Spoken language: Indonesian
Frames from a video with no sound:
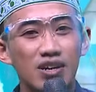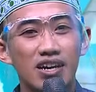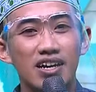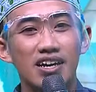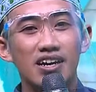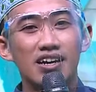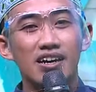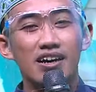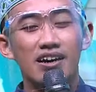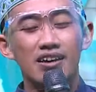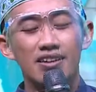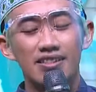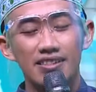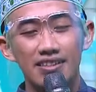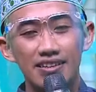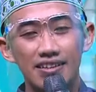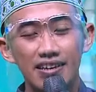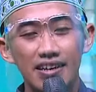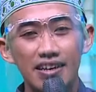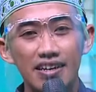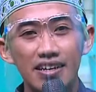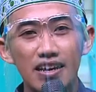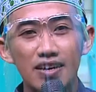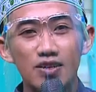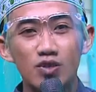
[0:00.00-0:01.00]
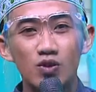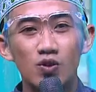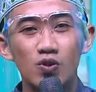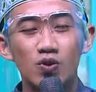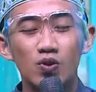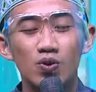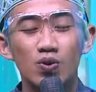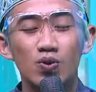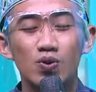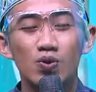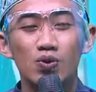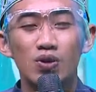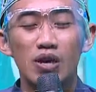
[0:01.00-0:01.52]
Kak Kartika dan seluruh
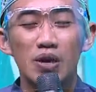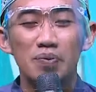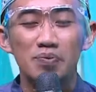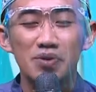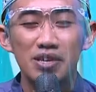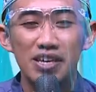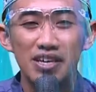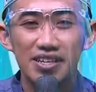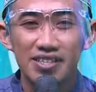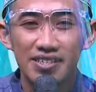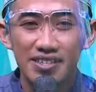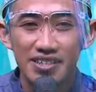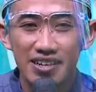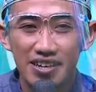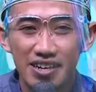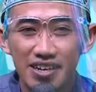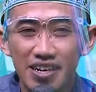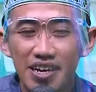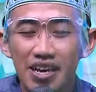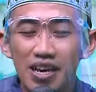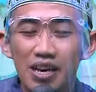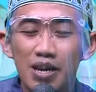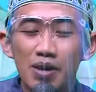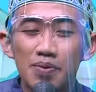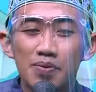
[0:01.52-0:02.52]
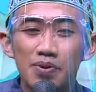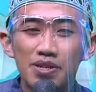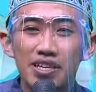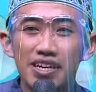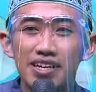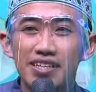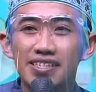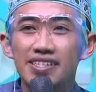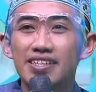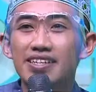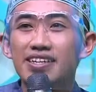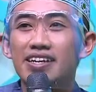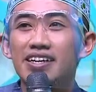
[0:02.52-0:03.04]
guru kami yang sedang
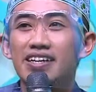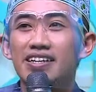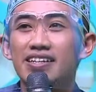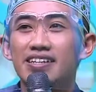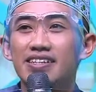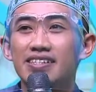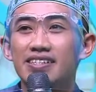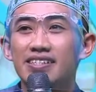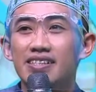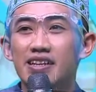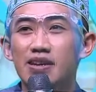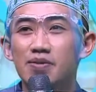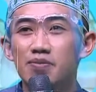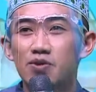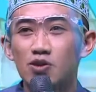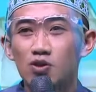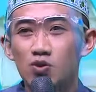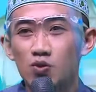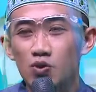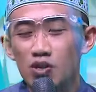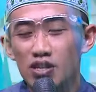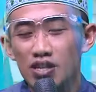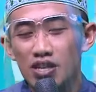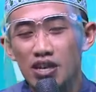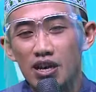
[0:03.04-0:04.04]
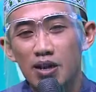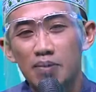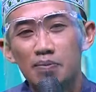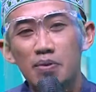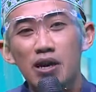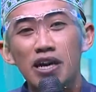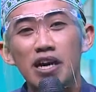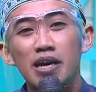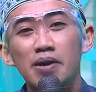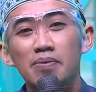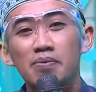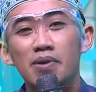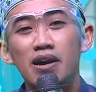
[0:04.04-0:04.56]
menyaksikan Islam itu indah
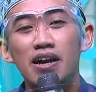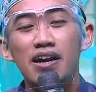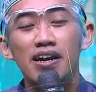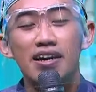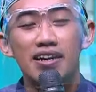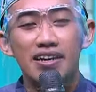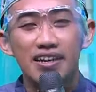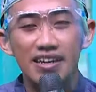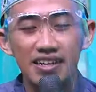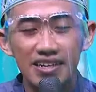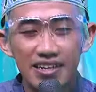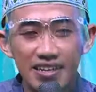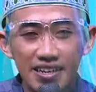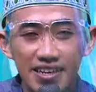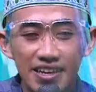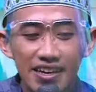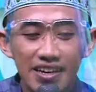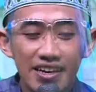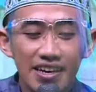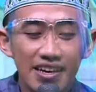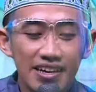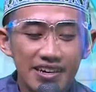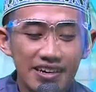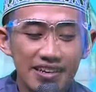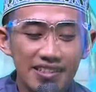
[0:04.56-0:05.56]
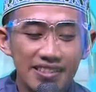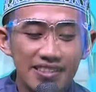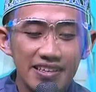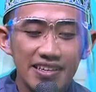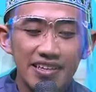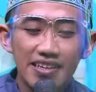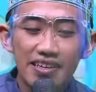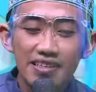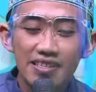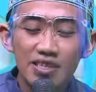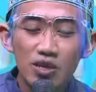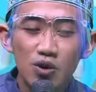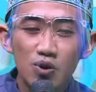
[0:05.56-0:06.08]
bagaimana nih
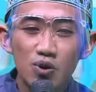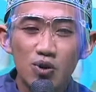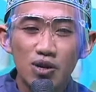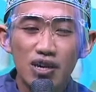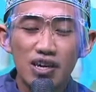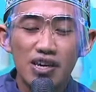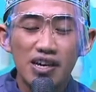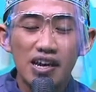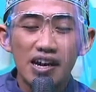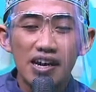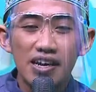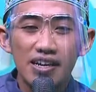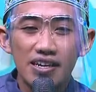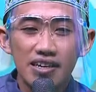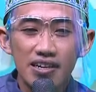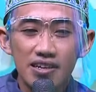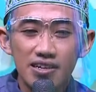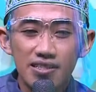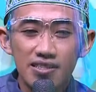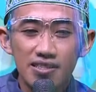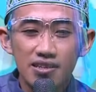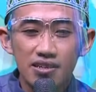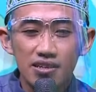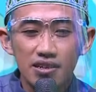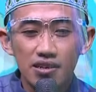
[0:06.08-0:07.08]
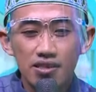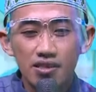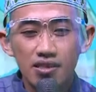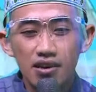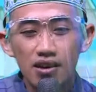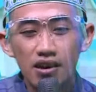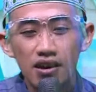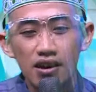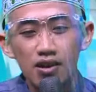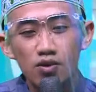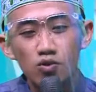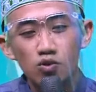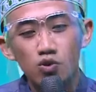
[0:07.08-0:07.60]
ketika seorang anak ternyata
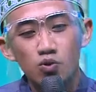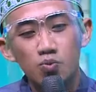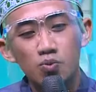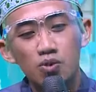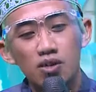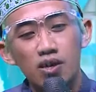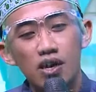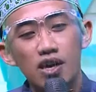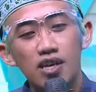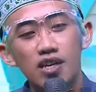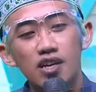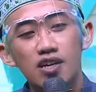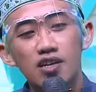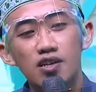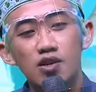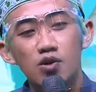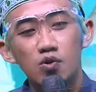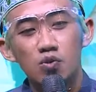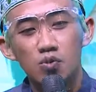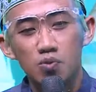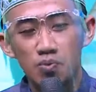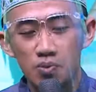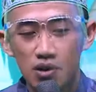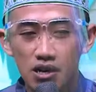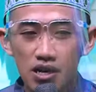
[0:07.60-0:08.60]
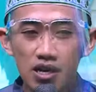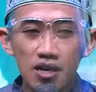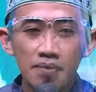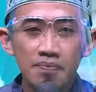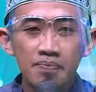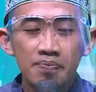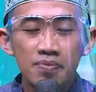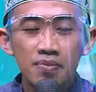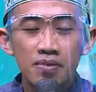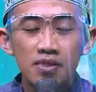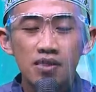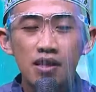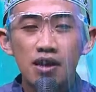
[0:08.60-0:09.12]
harus berada di rumah
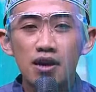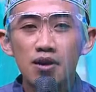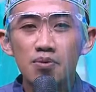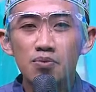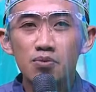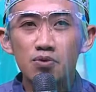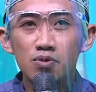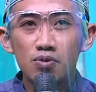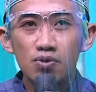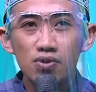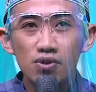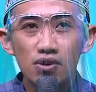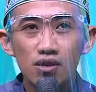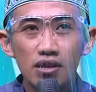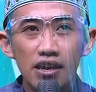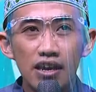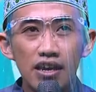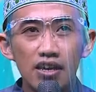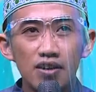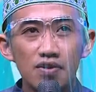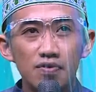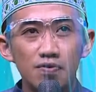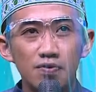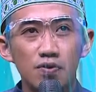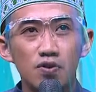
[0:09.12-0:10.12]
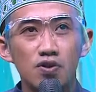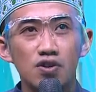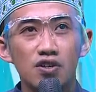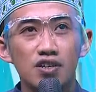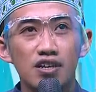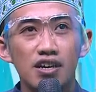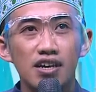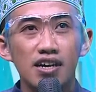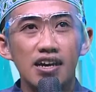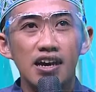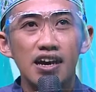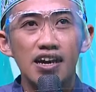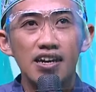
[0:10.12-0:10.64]
namun handphone
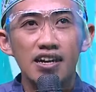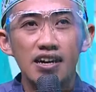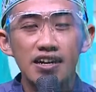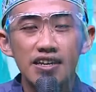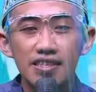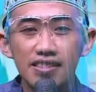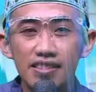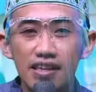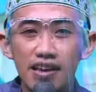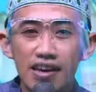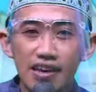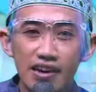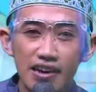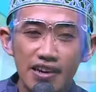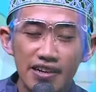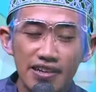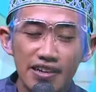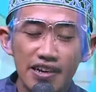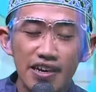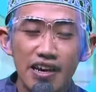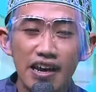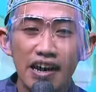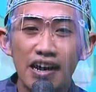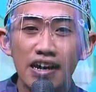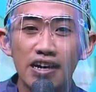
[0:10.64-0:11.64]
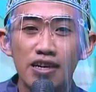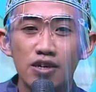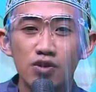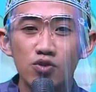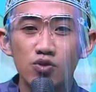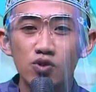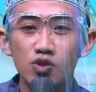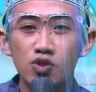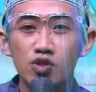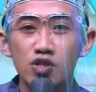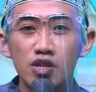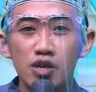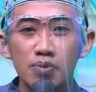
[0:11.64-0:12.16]
yang ada di tangan yang
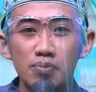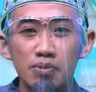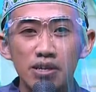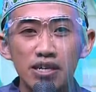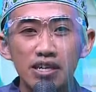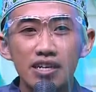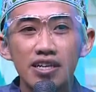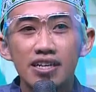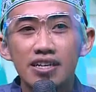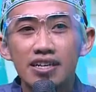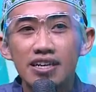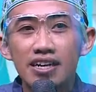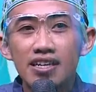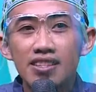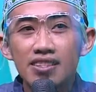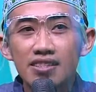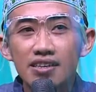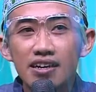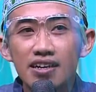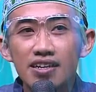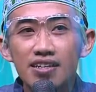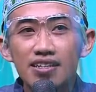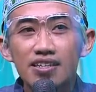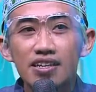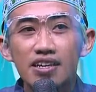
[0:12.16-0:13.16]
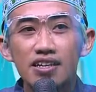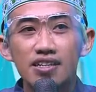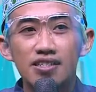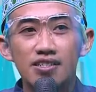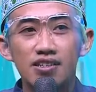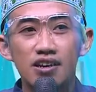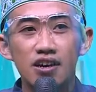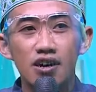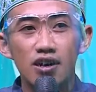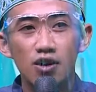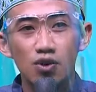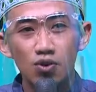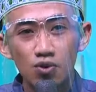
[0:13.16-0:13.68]
harusnya mendekatkan yang
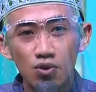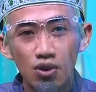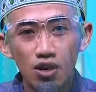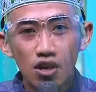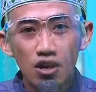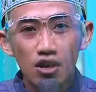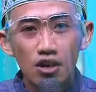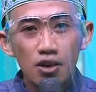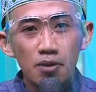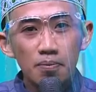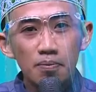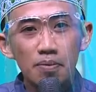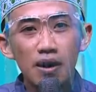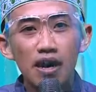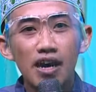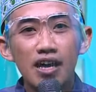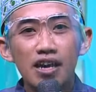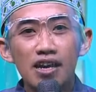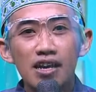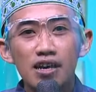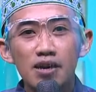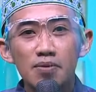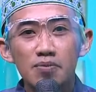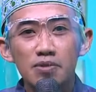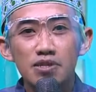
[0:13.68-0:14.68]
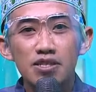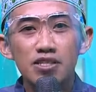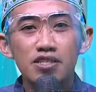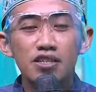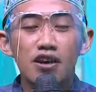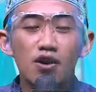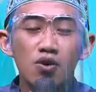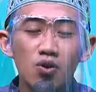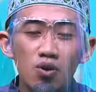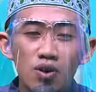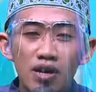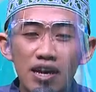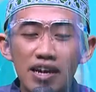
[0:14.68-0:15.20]
jauh malah
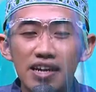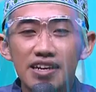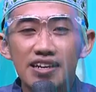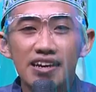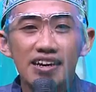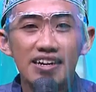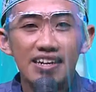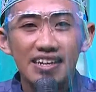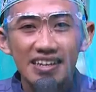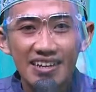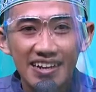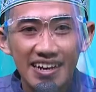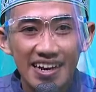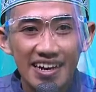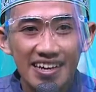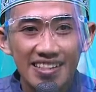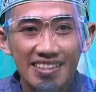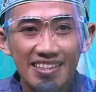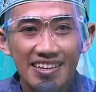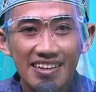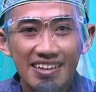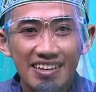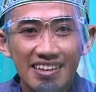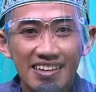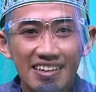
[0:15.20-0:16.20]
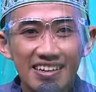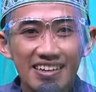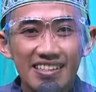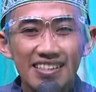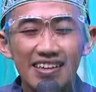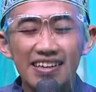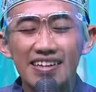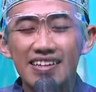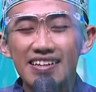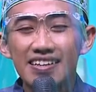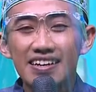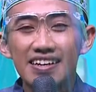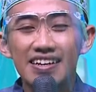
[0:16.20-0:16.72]
menjauhkan yang dekat. Kita
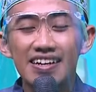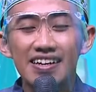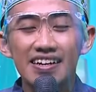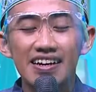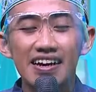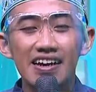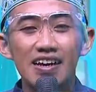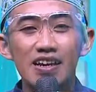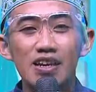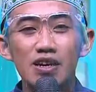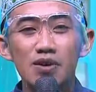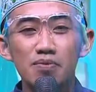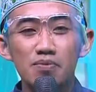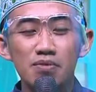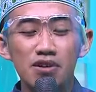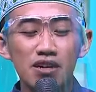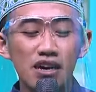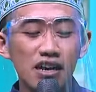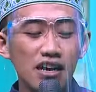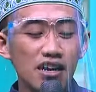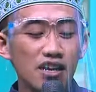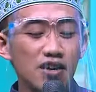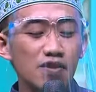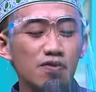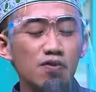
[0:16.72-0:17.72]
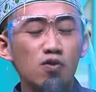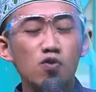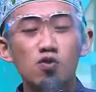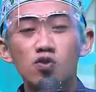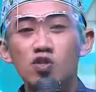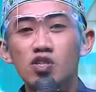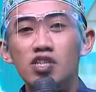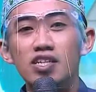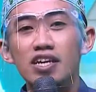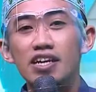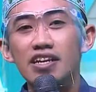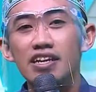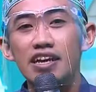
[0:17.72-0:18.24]
ini kadangkala
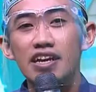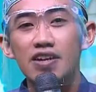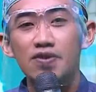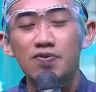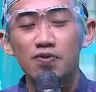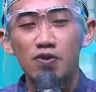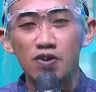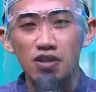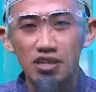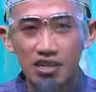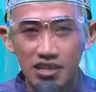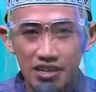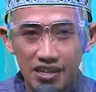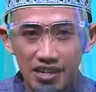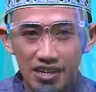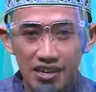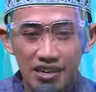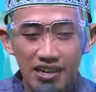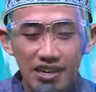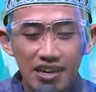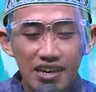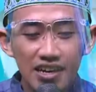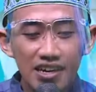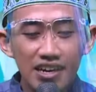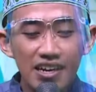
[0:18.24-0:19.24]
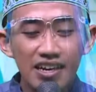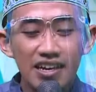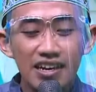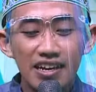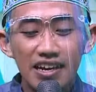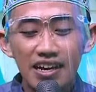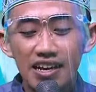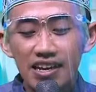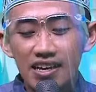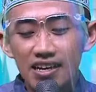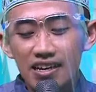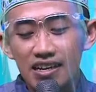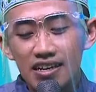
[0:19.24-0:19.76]
mengalihfungsikan handphone ini.
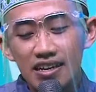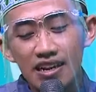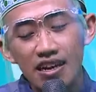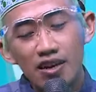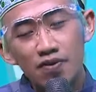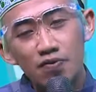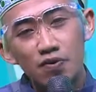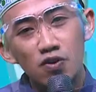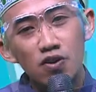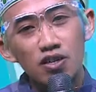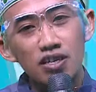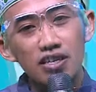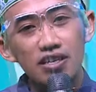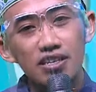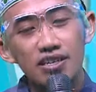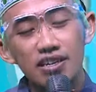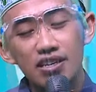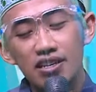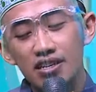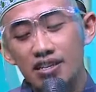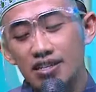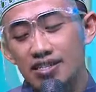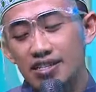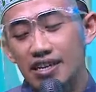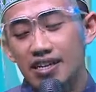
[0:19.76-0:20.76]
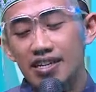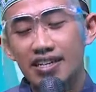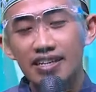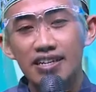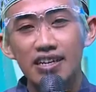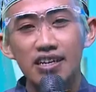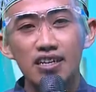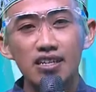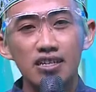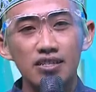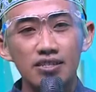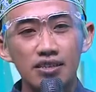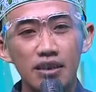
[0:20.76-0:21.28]
Kadangkala kan handphone ini kan
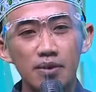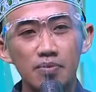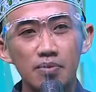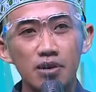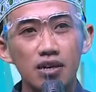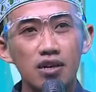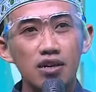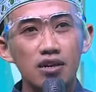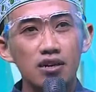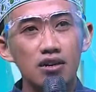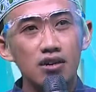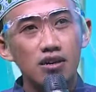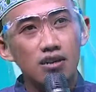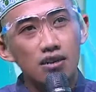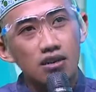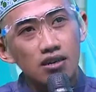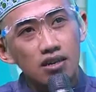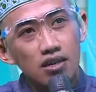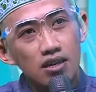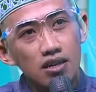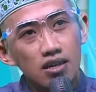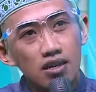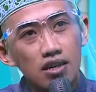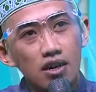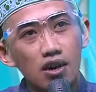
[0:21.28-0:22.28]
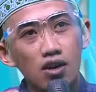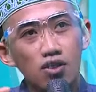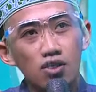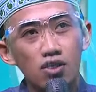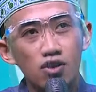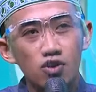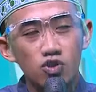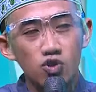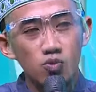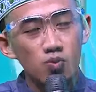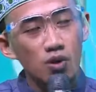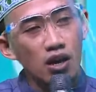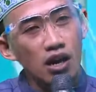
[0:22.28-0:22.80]
dijadikan sama uh, Allah
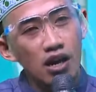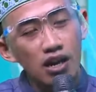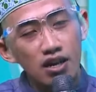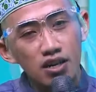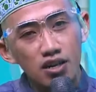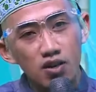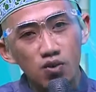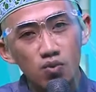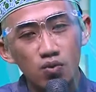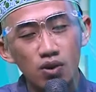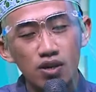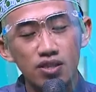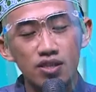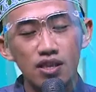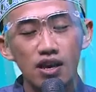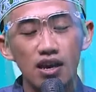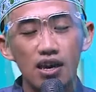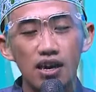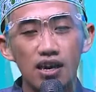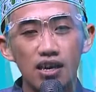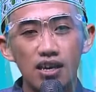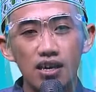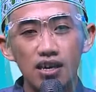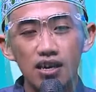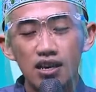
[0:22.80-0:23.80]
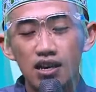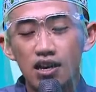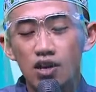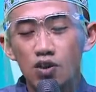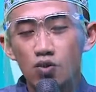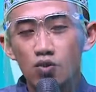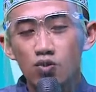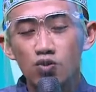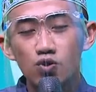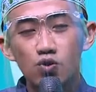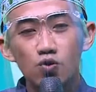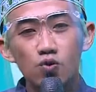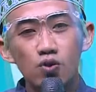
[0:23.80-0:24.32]
Subhanahu wa taala
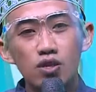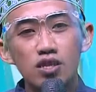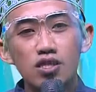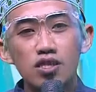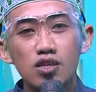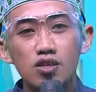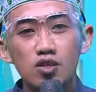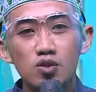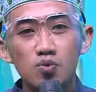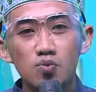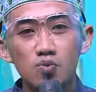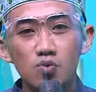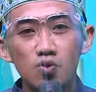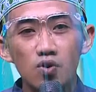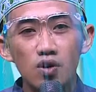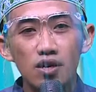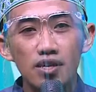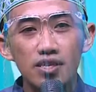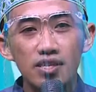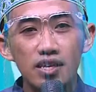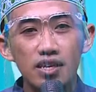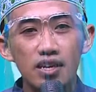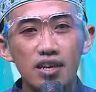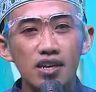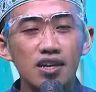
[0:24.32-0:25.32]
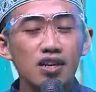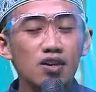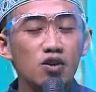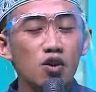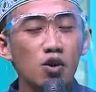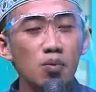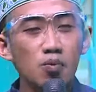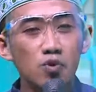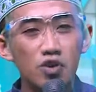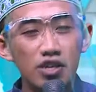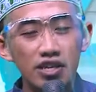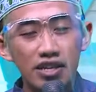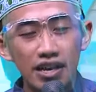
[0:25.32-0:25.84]
untuk kita semua sarana
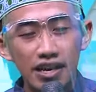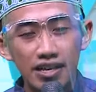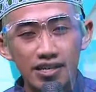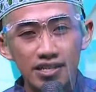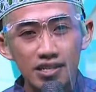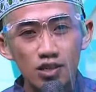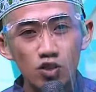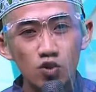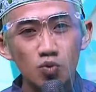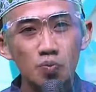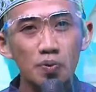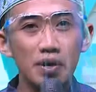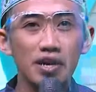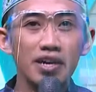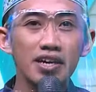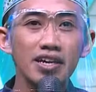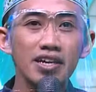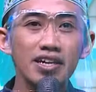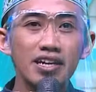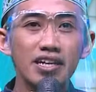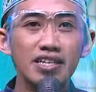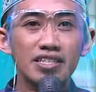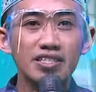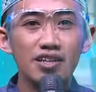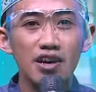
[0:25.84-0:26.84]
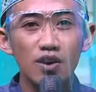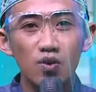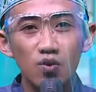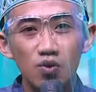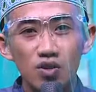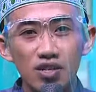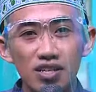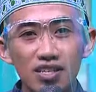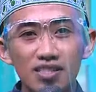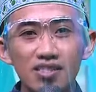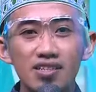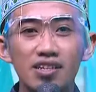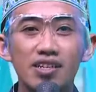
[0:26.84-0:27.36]
komunikasi supaya yang jauh
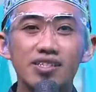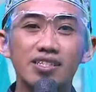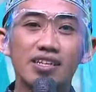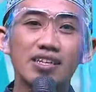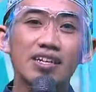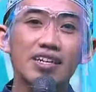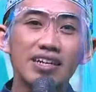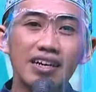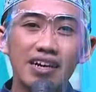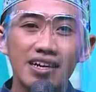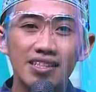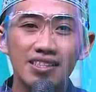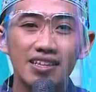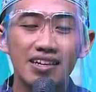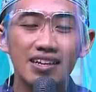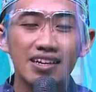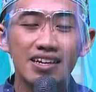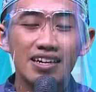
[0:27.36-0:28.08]
ini terasa dekat.